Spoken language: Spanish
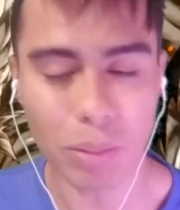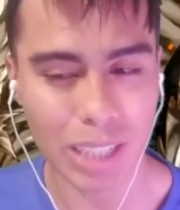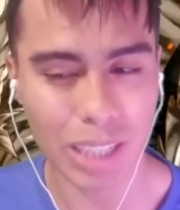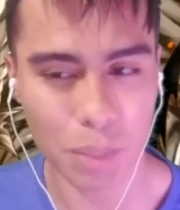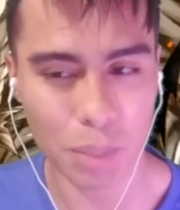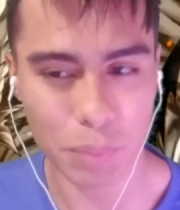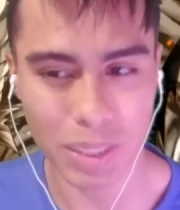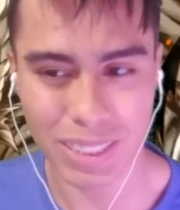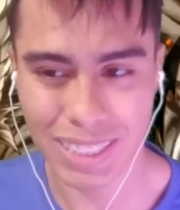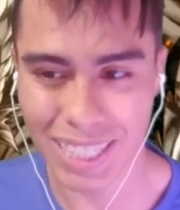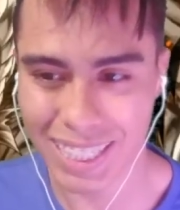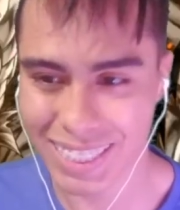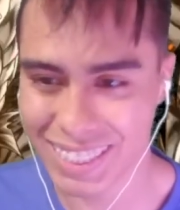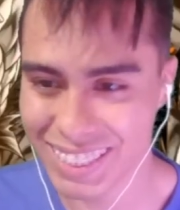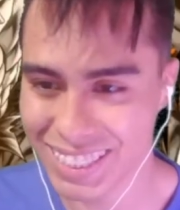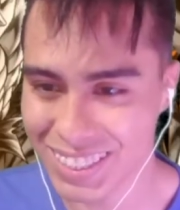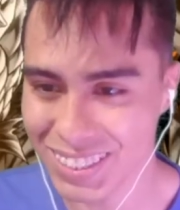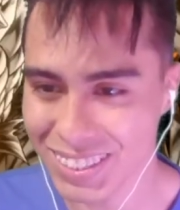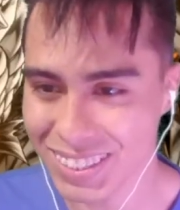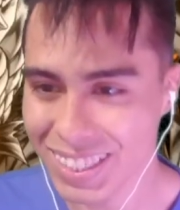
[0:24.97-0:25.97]
a comenzar
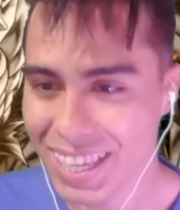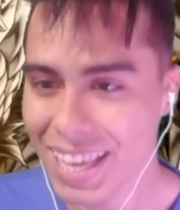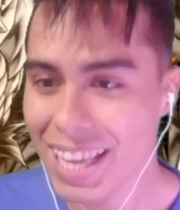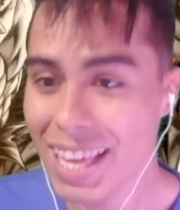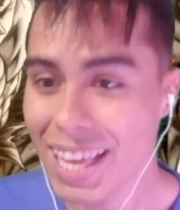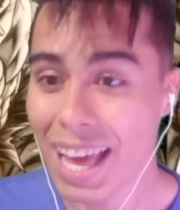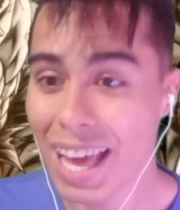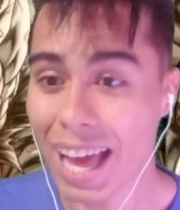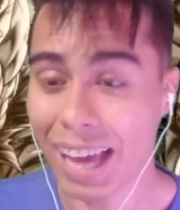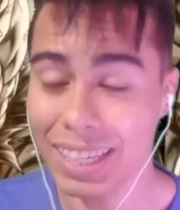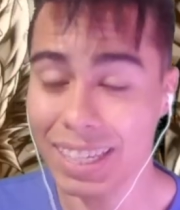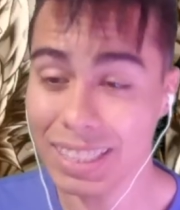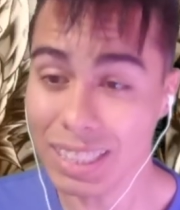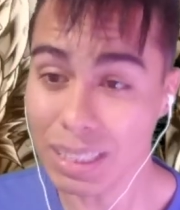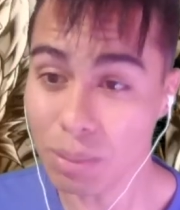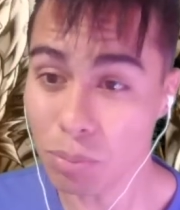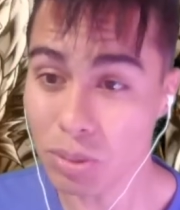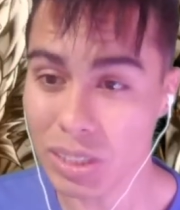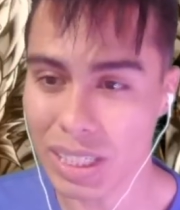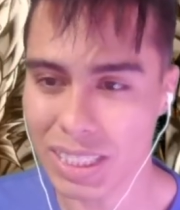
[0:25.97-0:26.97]
chicos Aquí
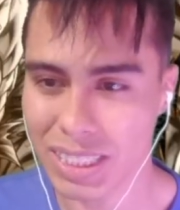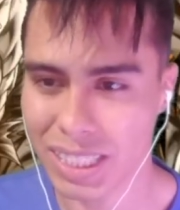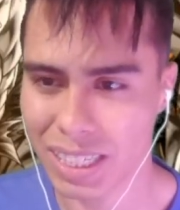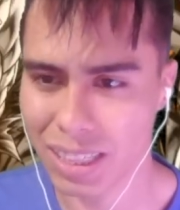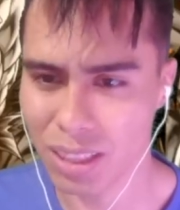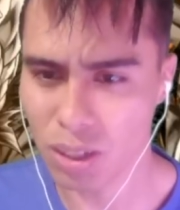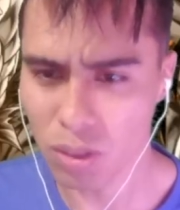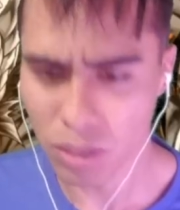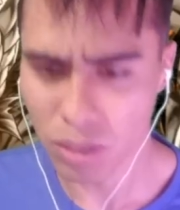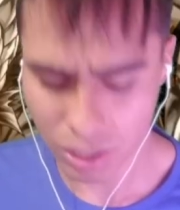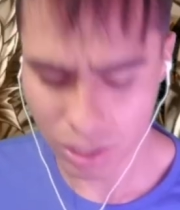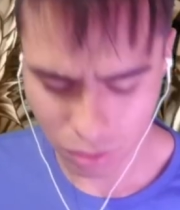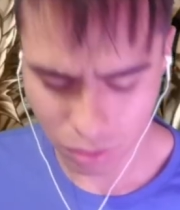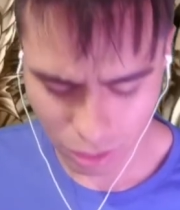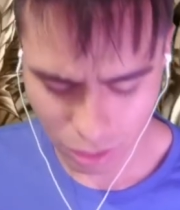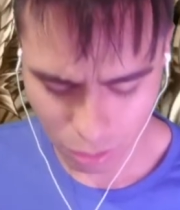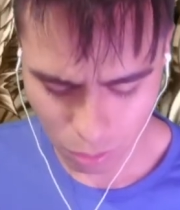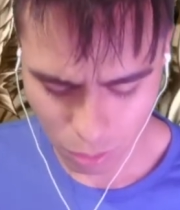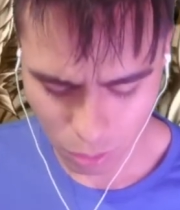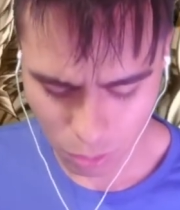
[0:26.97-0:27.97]
tenemos a Shenlong, creo
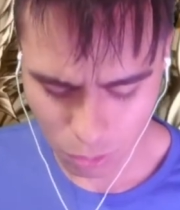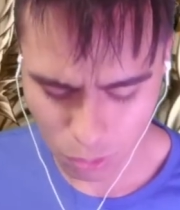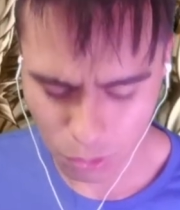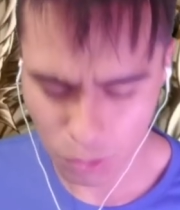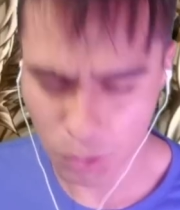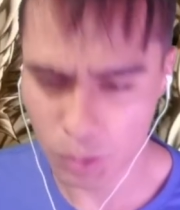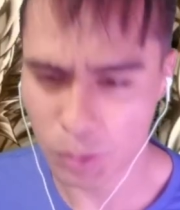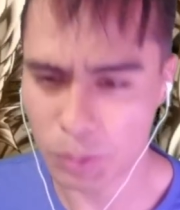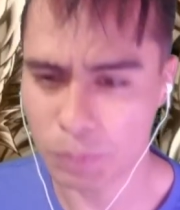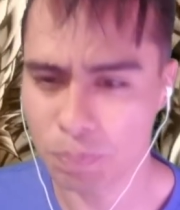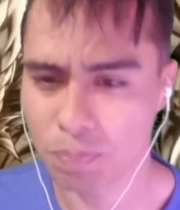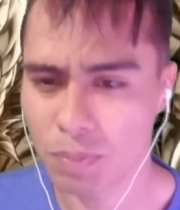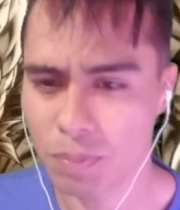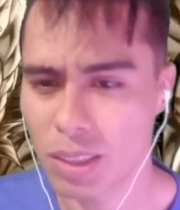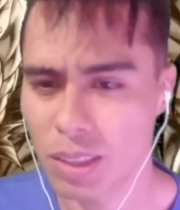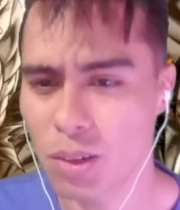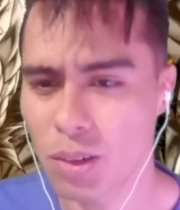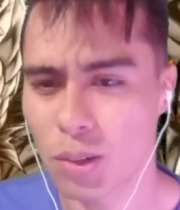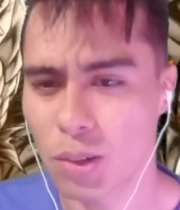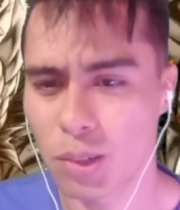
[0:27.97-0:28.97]
que luego
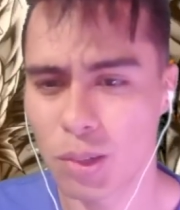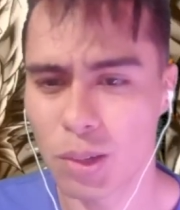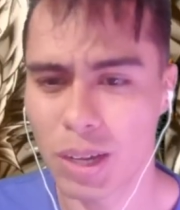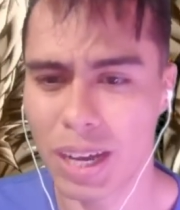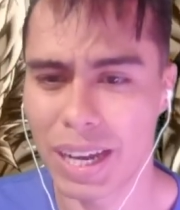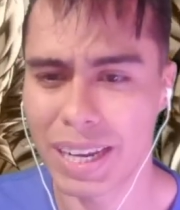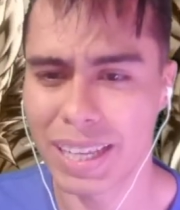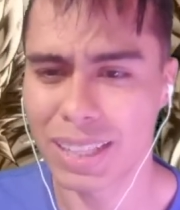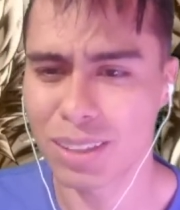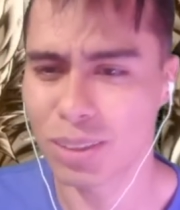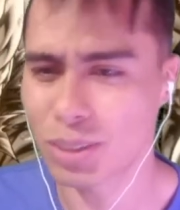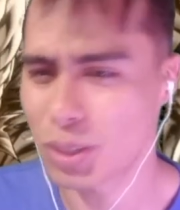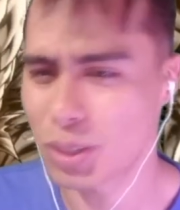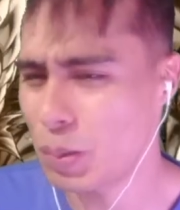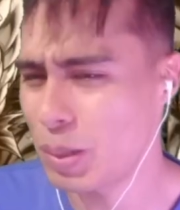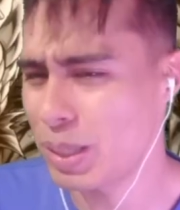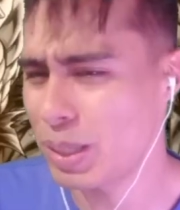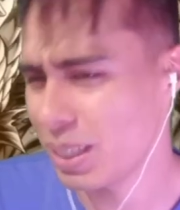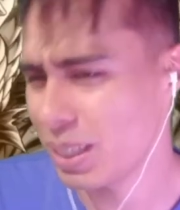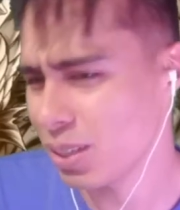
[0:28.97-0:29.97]
lo colocaré en otro
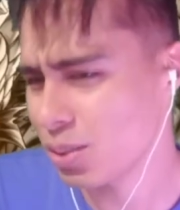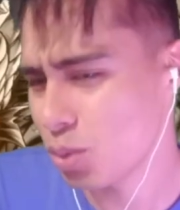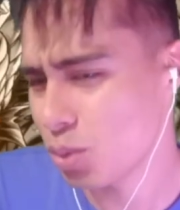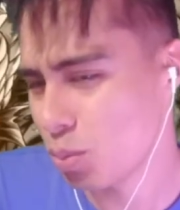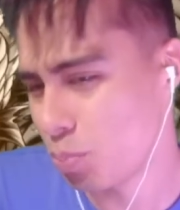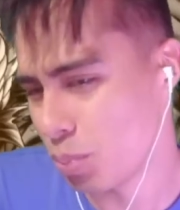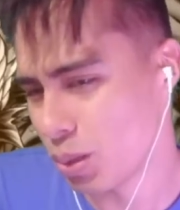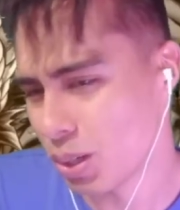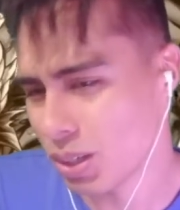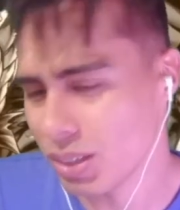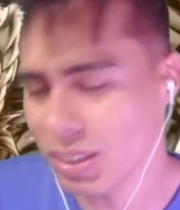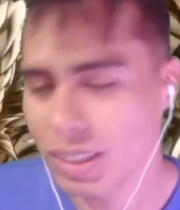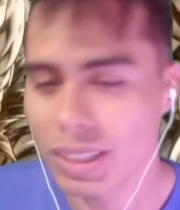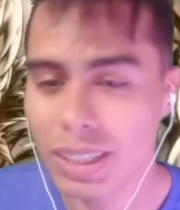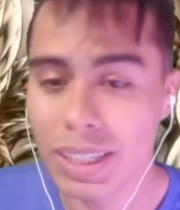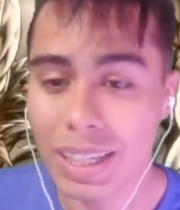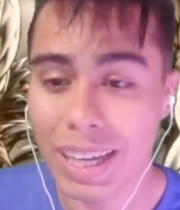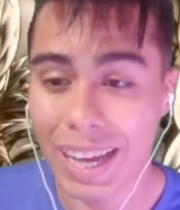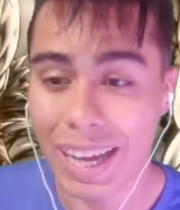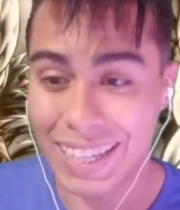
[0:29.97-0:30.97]
video, supongo.
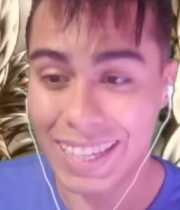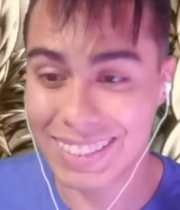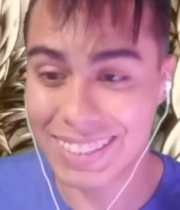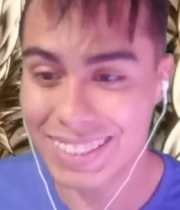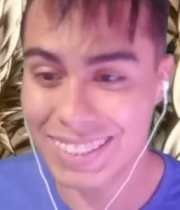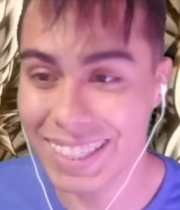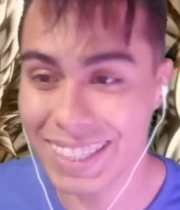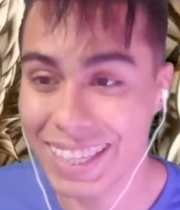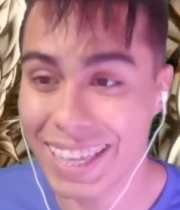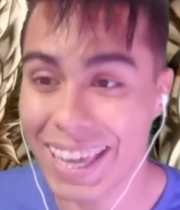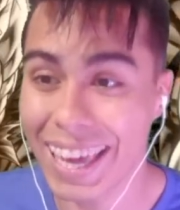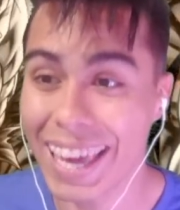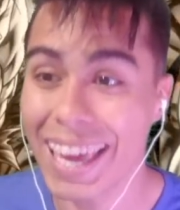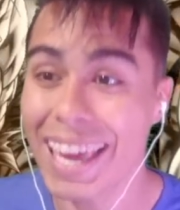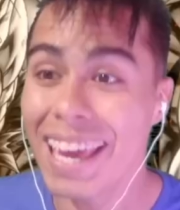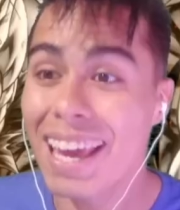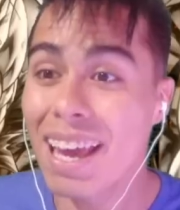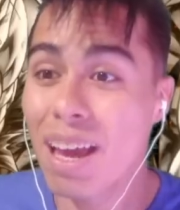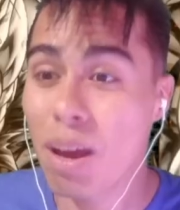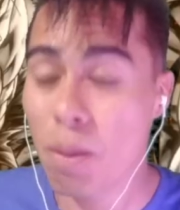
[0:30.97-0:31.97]
Así que
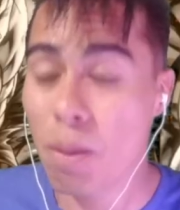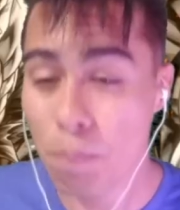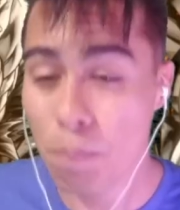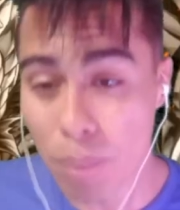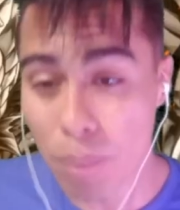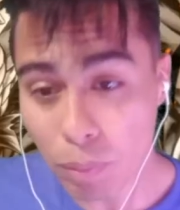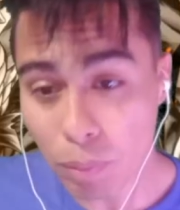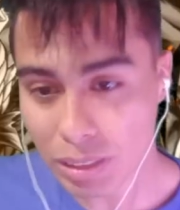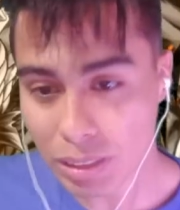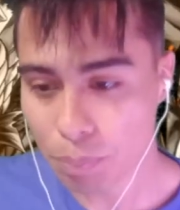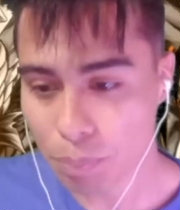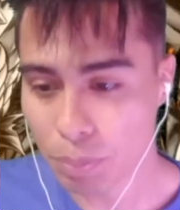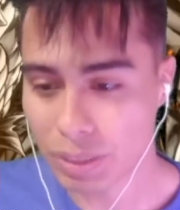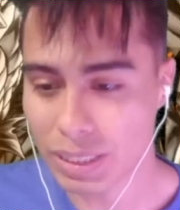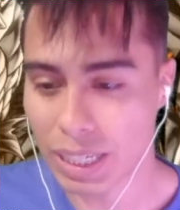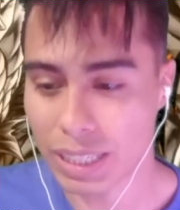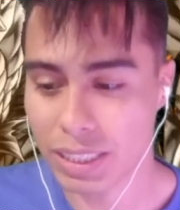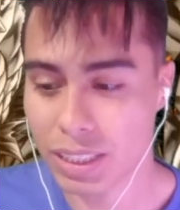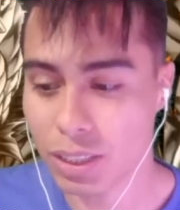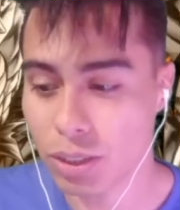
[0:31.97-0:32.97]
vamos a
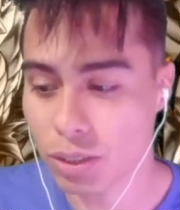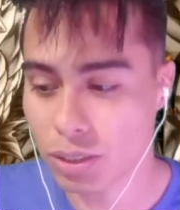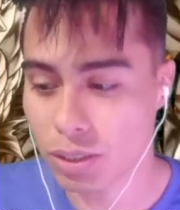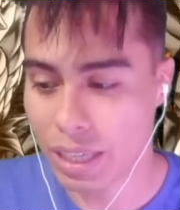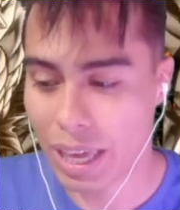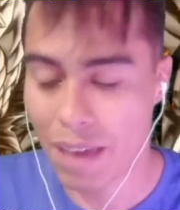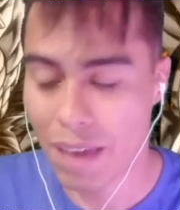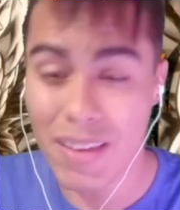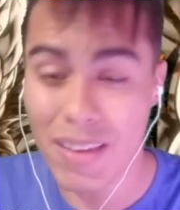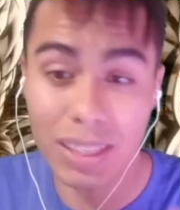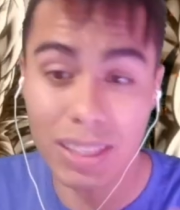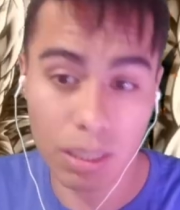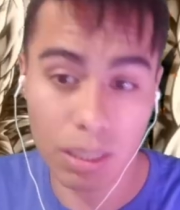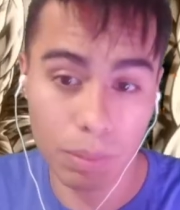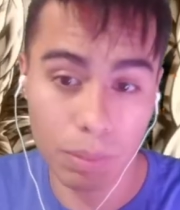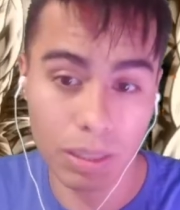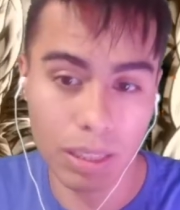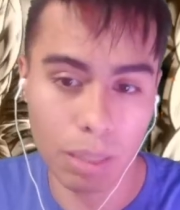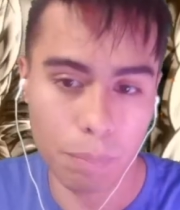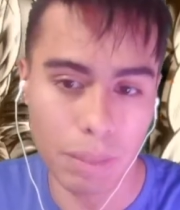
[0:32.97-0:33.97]
empezar, chicos.
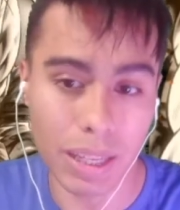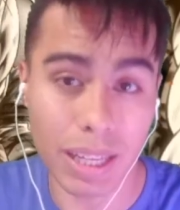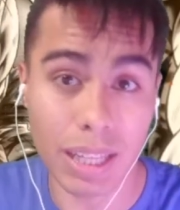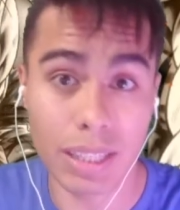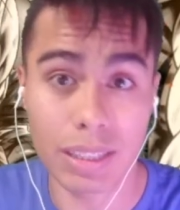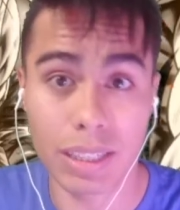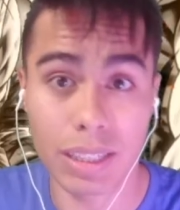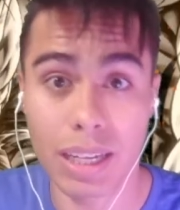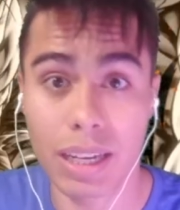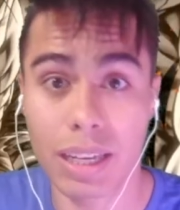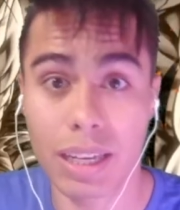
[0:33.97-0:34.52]
Evidentemente me encantaría